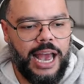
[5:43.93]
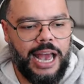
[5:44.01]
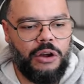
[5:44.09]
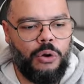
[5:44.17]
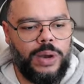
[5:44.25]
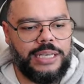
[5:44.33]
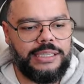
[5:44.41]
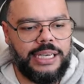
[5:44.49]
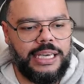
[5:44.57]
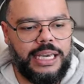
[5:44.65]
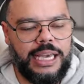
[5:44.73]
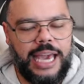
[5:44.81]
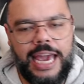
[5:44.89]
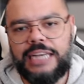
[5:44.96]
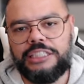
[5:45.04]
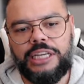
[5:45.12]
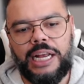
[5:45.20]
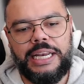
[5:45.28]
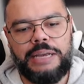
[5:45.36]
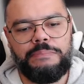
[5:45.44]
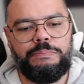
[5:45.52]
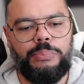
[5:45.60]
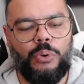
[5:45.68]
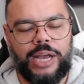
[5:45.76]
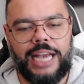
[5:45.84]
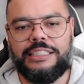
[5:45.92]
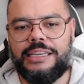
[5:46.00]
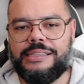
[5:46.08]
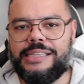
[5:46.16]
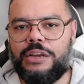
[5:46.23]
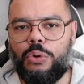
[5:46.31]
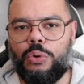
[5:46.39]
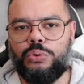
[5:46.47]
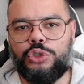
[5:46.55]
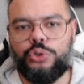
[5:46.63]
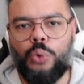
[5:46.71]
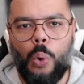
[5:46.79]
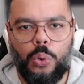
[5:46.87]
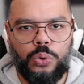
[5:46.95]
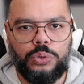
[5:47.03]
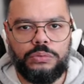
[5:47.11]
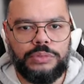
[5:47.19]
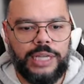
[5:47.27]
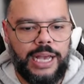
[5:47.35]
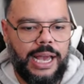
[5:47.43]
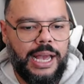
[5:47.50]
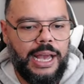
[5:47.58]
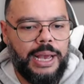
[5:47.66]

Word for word: é coisa que quem já limpou, quem já zerou o jogo, né?